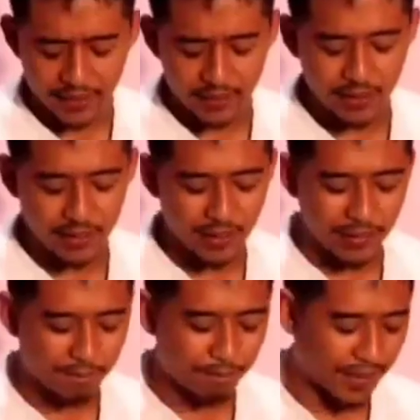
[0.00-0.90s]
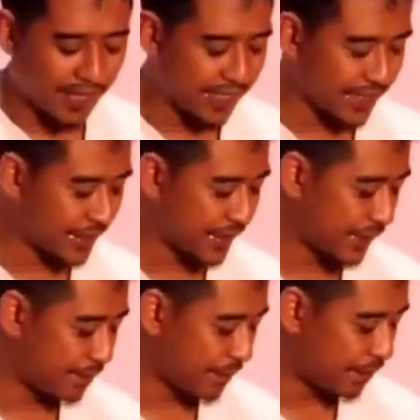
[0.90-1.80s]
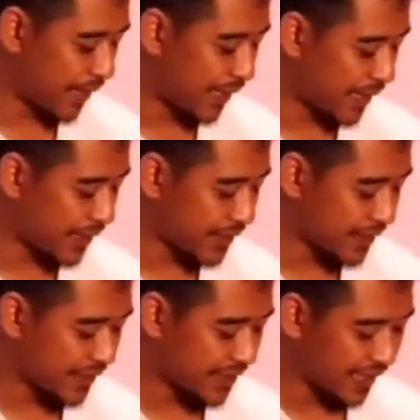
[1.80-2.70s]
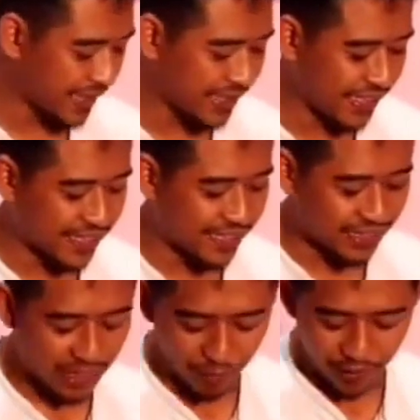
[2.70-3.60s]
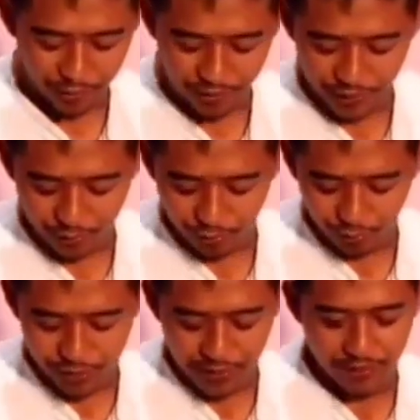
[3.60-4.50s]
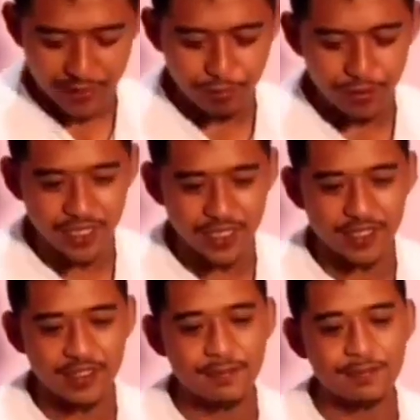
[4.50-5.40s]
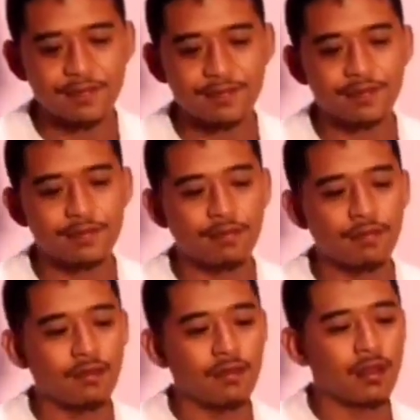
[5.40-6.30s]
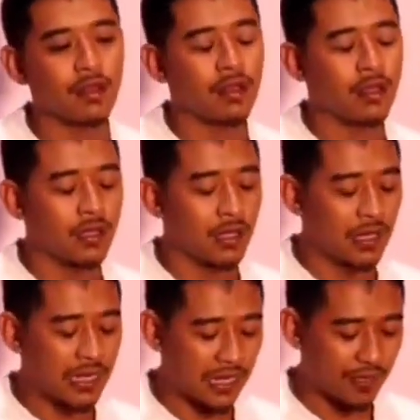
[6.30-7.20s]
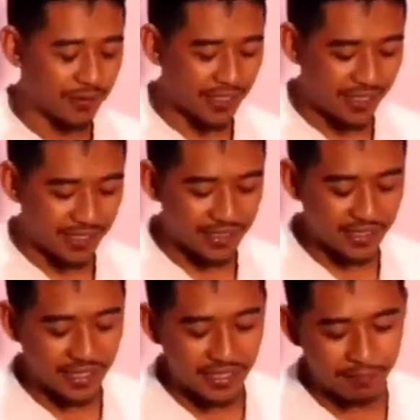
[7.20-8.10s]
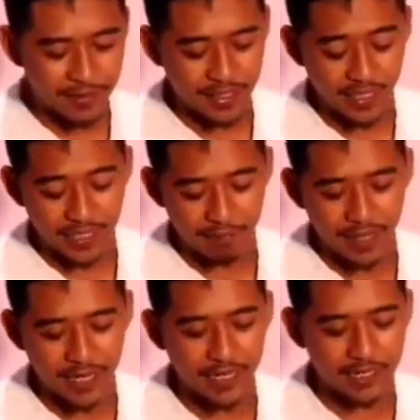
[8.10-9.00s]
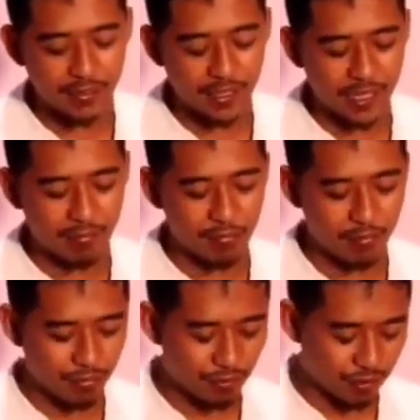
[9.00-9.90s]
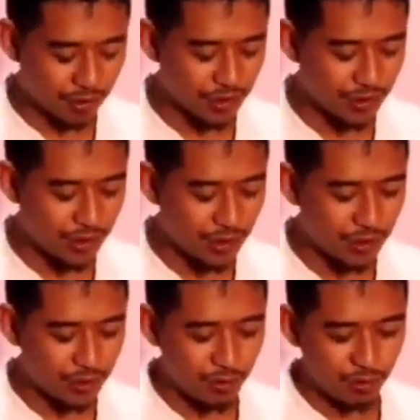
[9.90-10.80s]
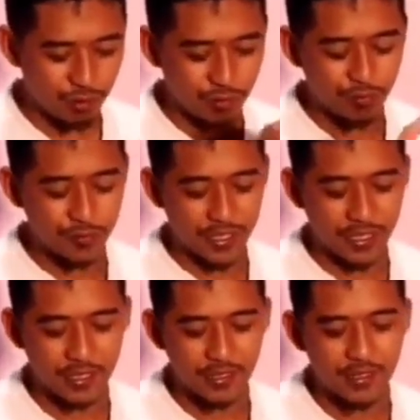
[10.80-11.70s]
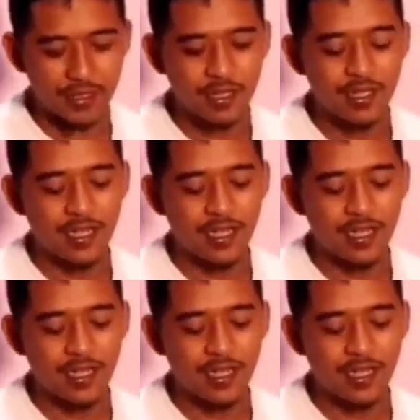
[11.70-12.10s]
paling paling tempat paling sering tidak diketahui itu di kuku sama di puting hmm Nah, kalau tekniknya yang biasa kita pakai itu adalah membungkus seluruh tubuhnya